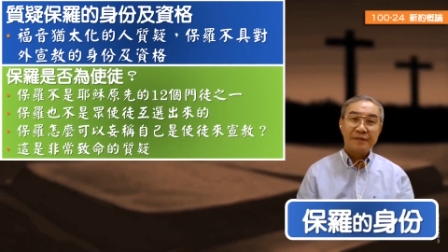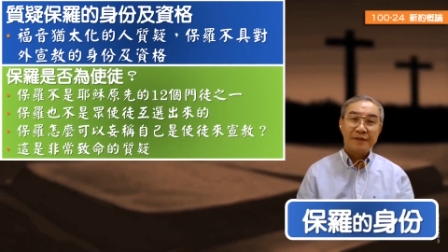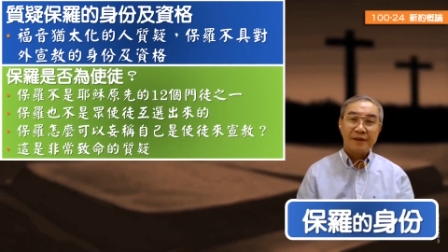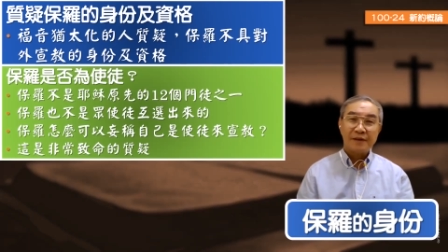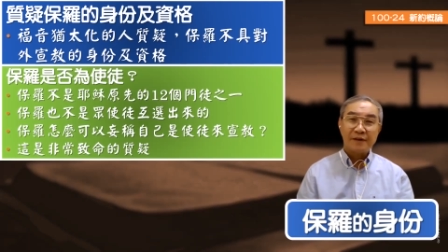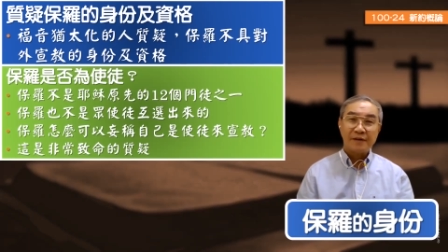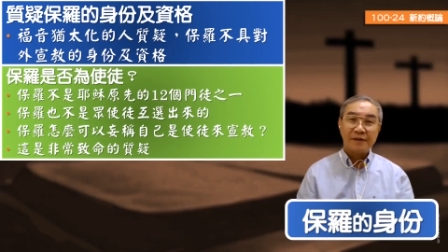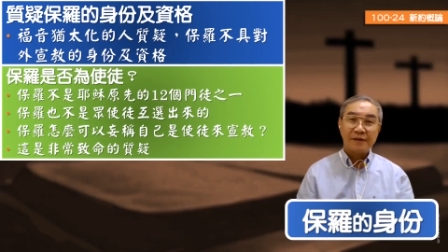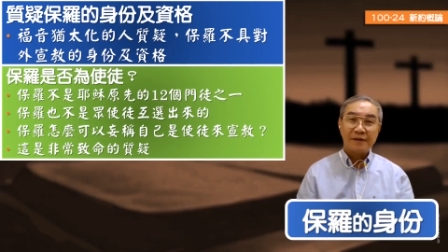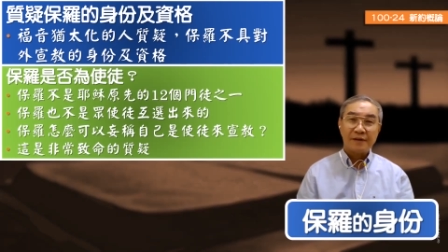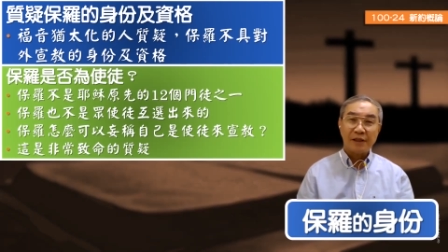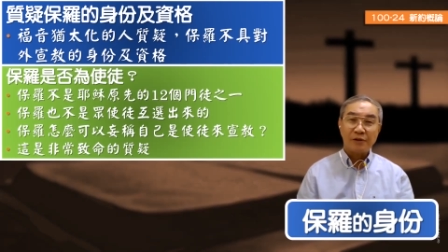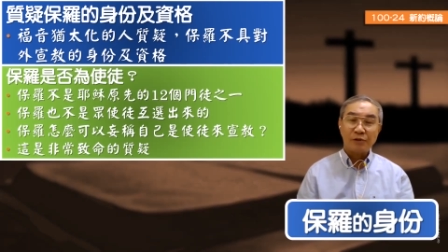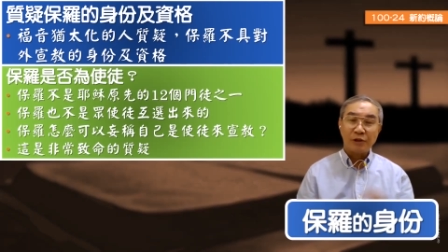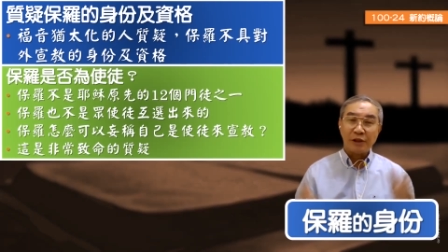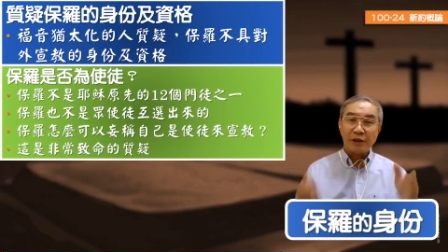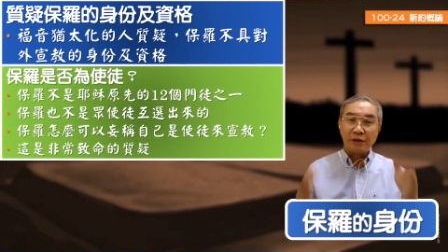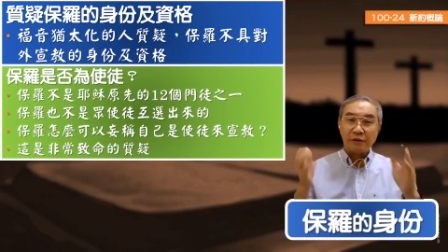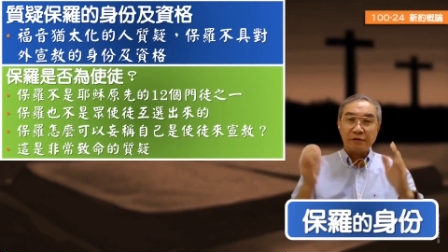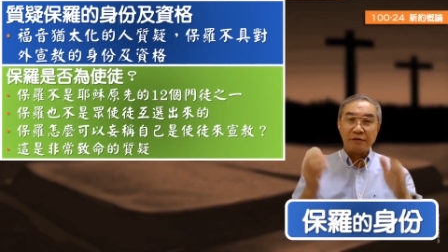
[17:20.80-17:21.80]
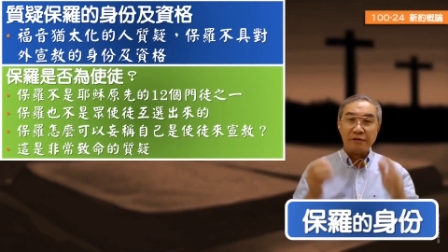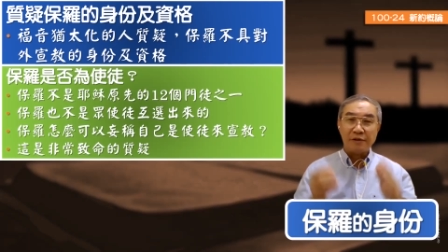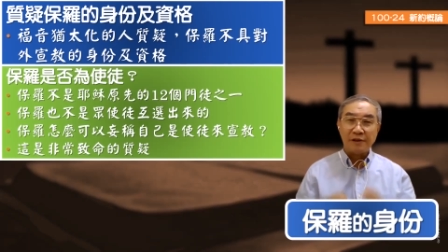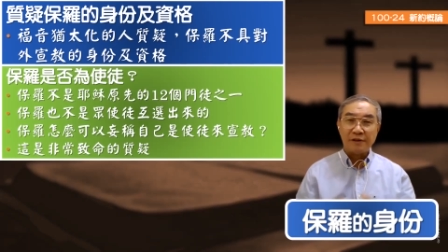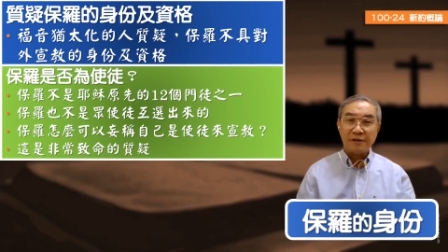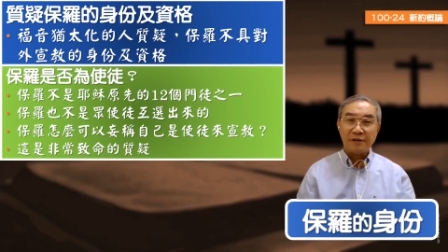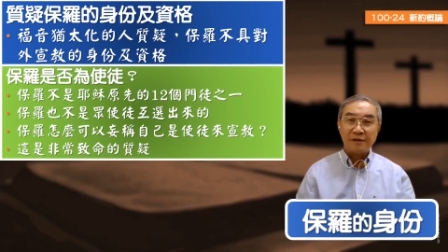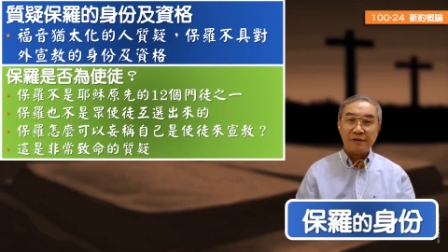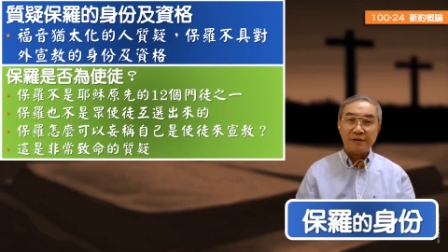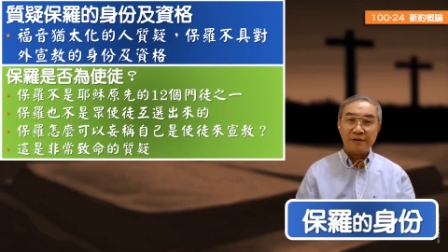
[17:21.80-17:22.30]
啊，来传扬福音，
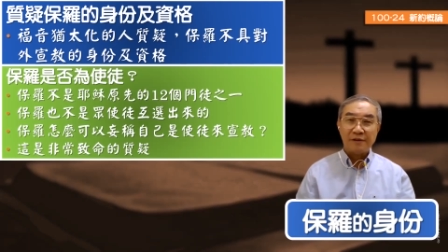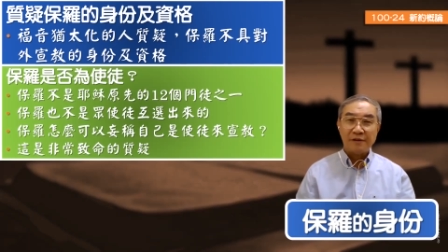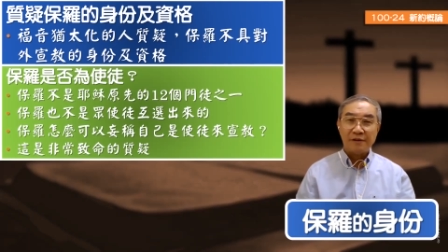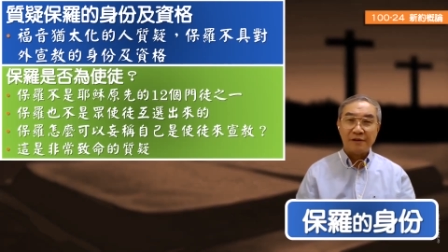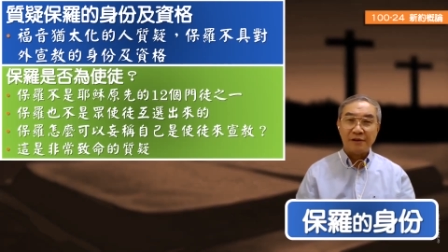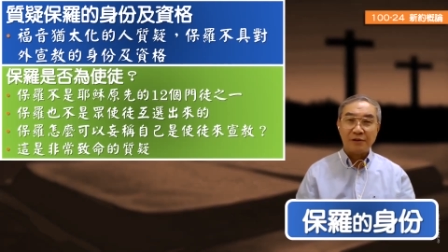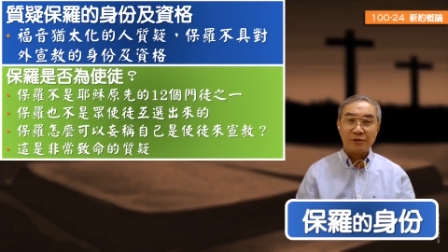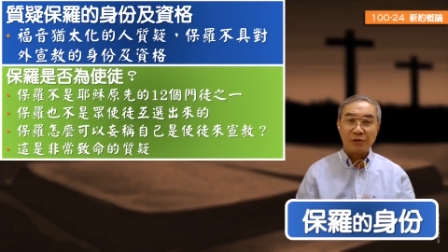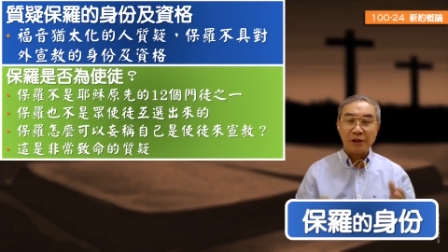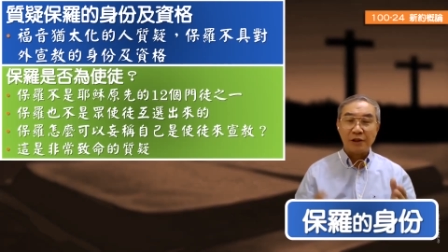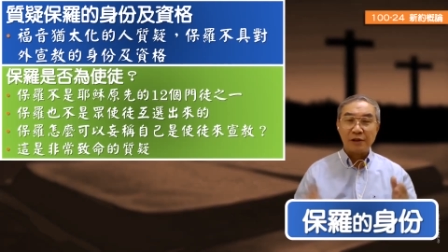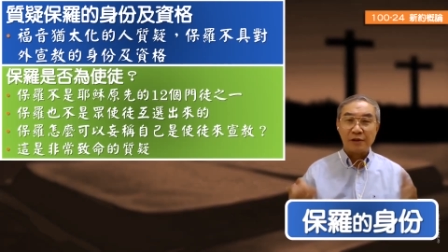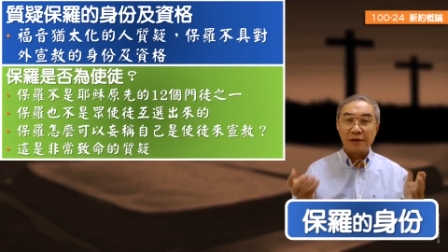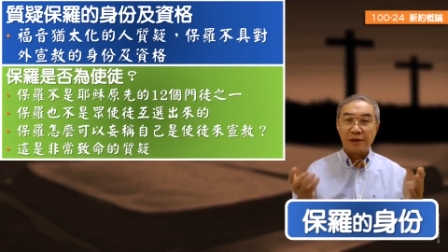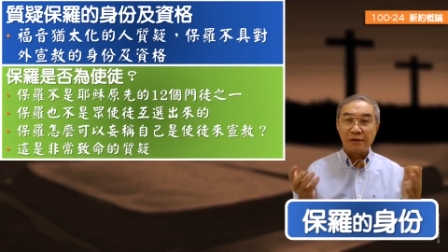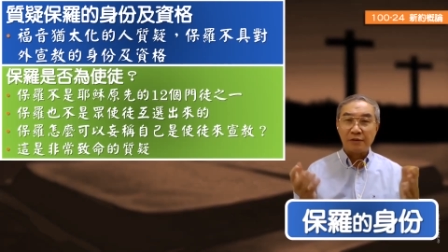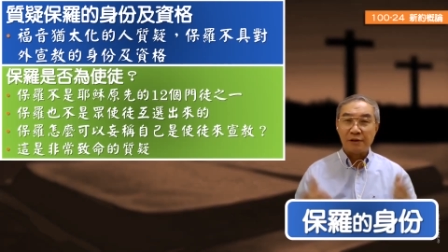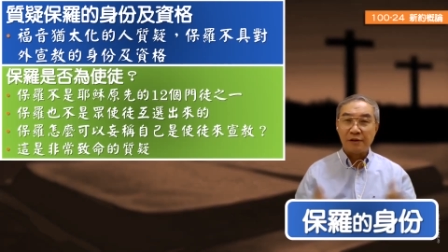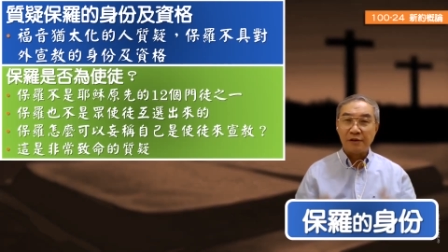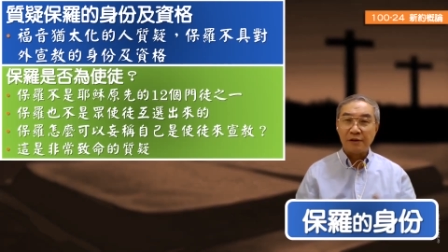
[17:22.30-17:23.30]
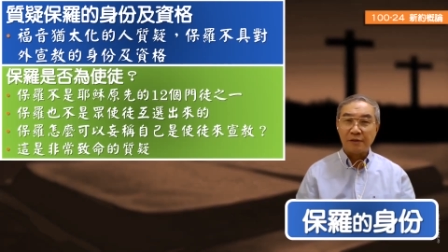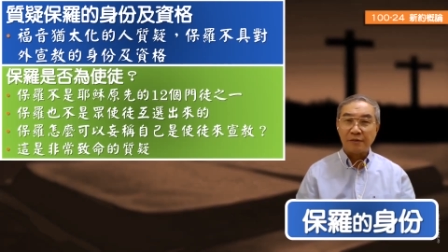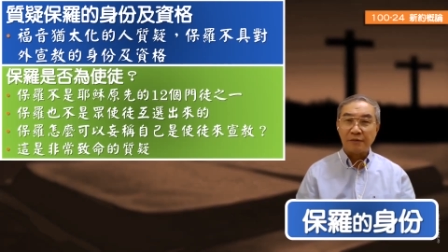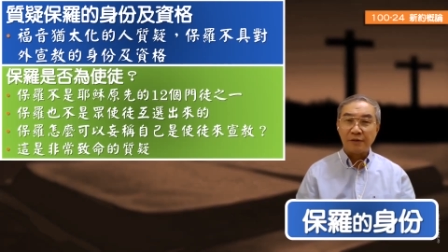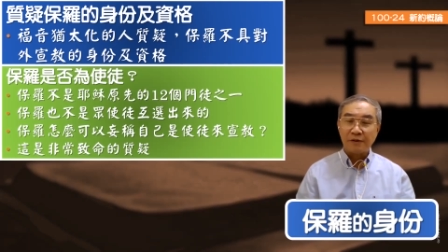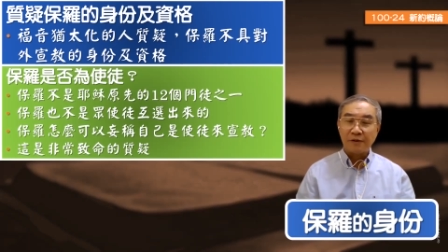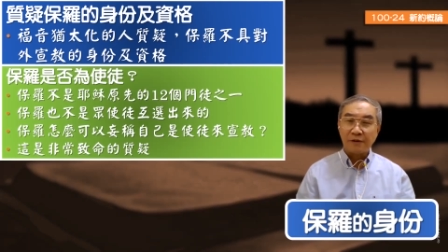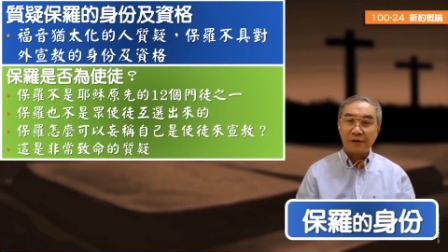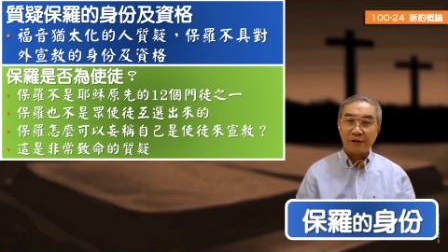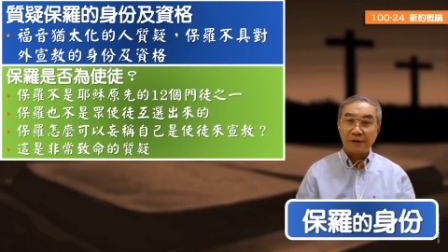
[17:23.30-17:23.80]
你传扬的到底是什
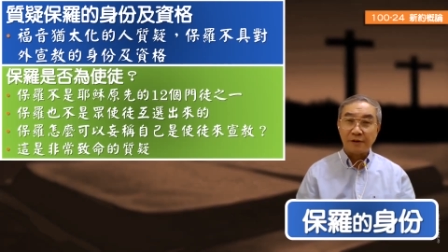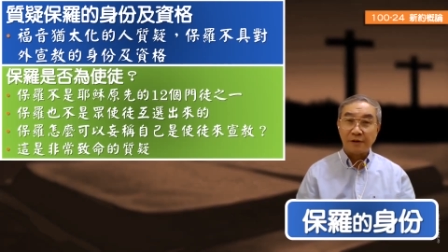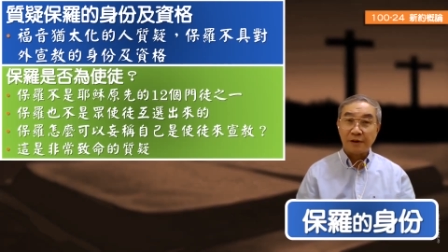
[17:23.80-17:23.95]
么啊？